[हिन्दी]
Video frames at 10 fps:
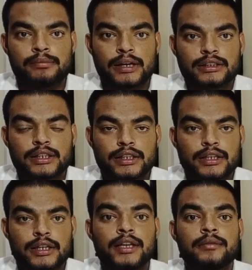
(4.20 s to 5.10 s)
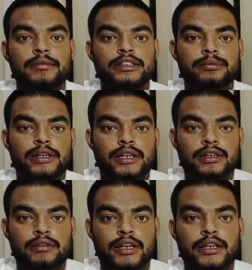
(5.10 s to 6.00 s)
में हम बात करेंगे मिर्च
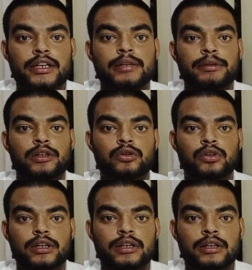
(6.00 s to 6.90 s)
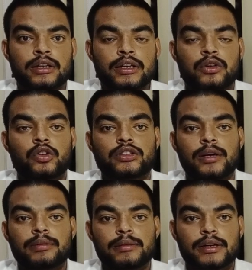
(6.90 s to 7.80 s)
में लगने वाले कीट पतंगों के
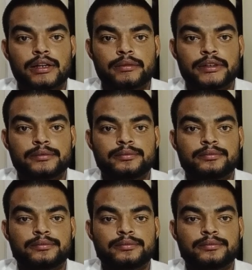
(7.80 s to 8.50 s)
रोकथाम के बारे में